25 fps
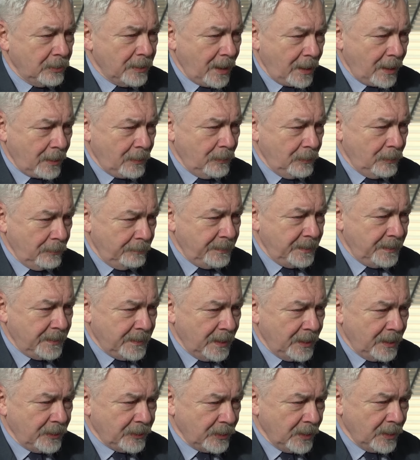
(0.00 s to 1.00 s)
jako o
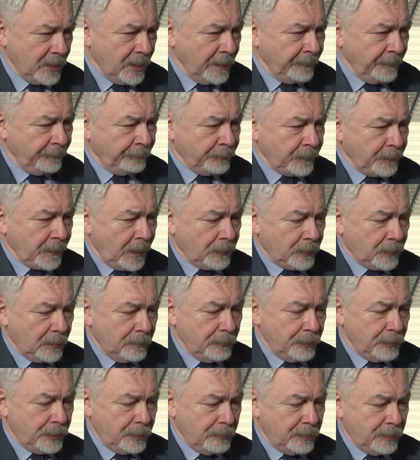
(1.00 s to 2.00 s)
biznesie. To
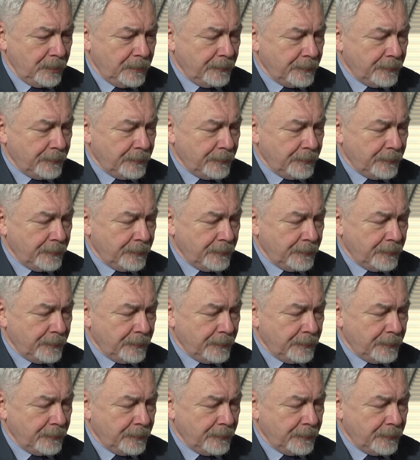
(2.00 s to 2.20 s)
musi być